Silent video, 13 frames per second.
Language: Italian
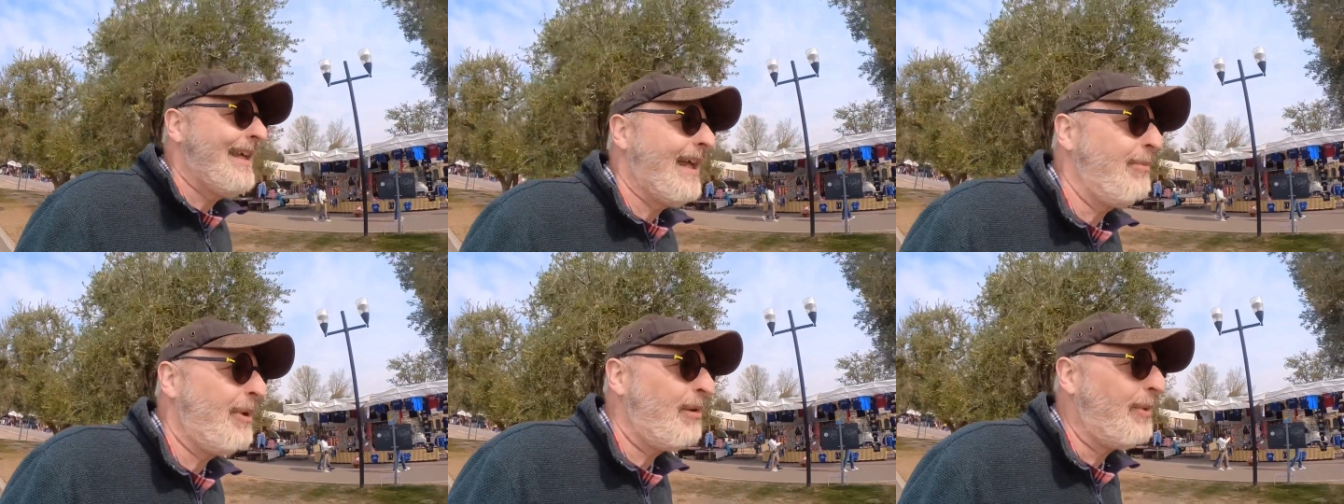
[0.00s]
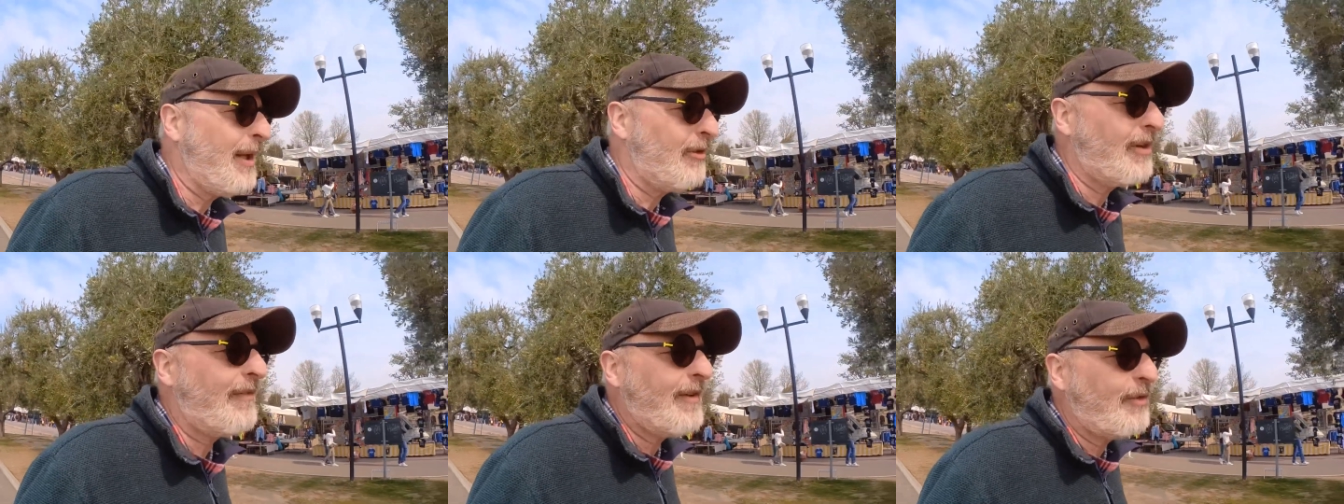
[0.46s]
e piano
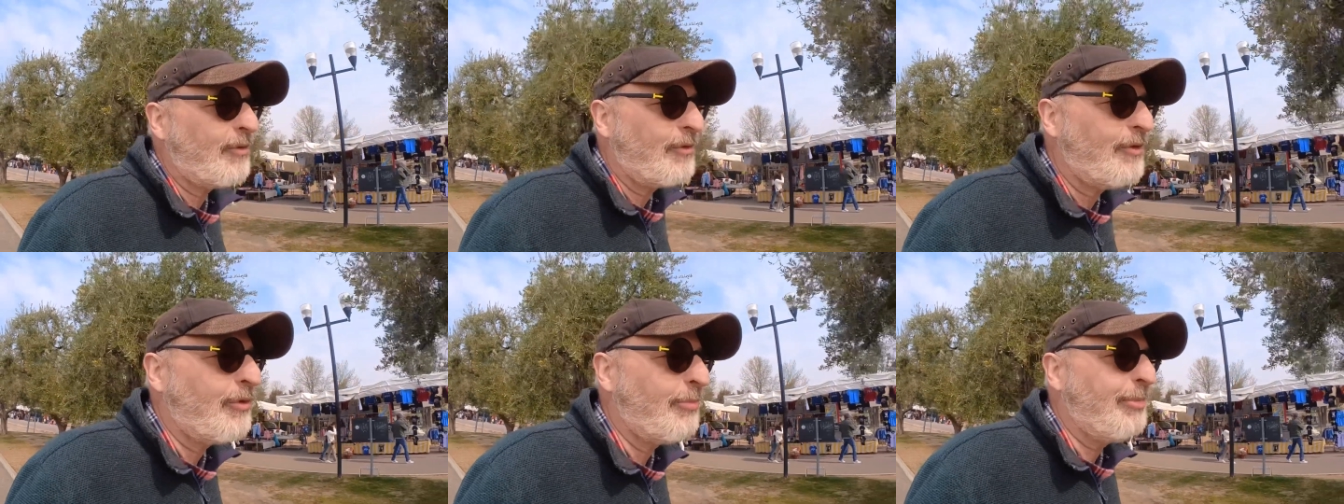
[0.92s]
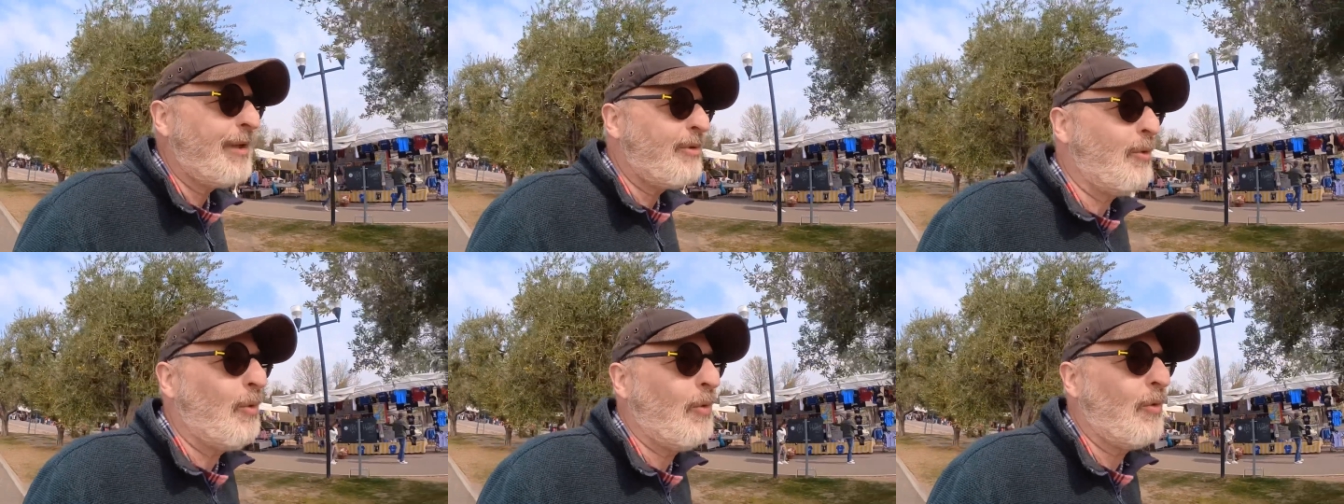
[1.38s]
piano attraverso questo
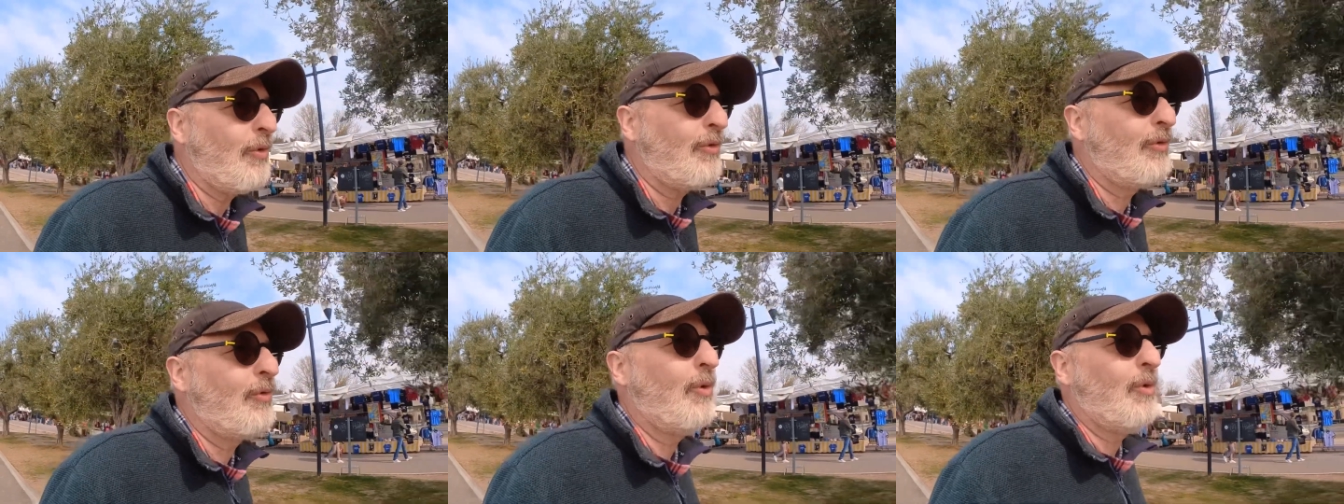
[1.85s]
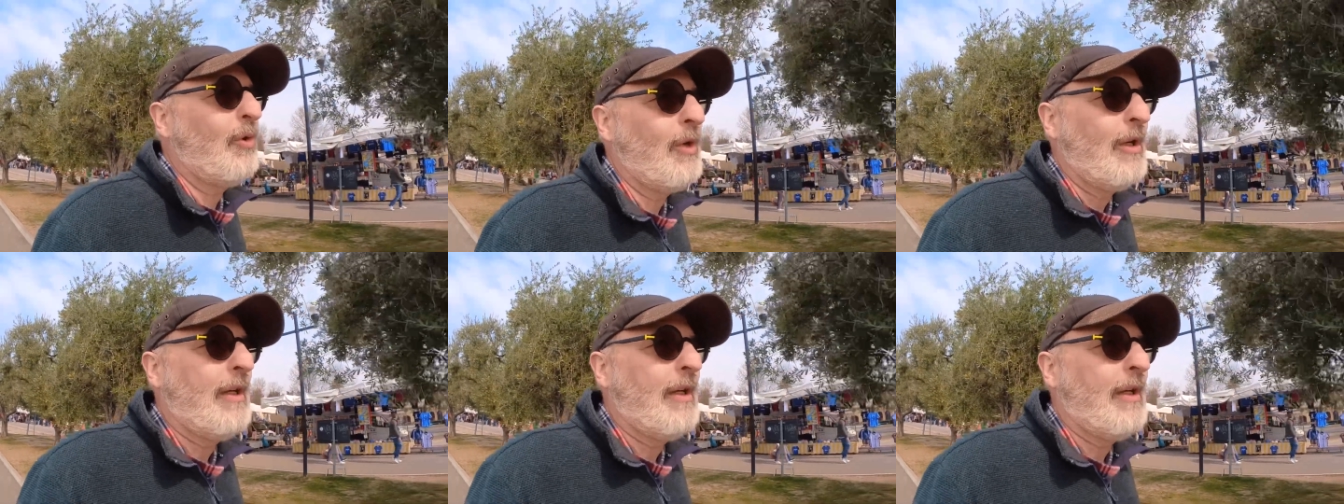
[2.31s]
percorso